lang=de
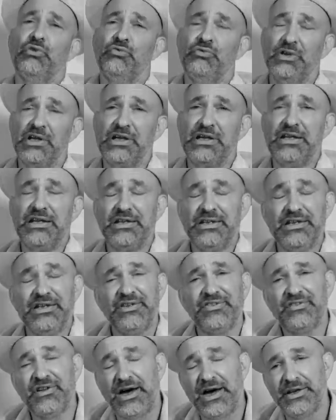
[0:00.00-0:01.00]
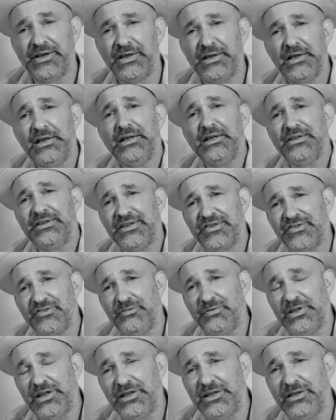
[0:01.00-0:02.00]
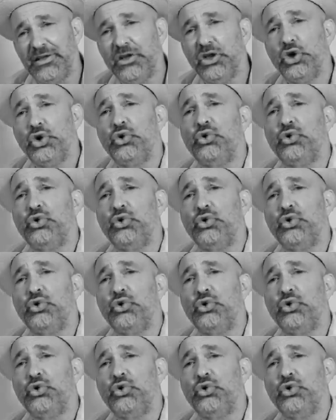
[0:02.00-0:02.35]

wirklich nicht sein. Deswegen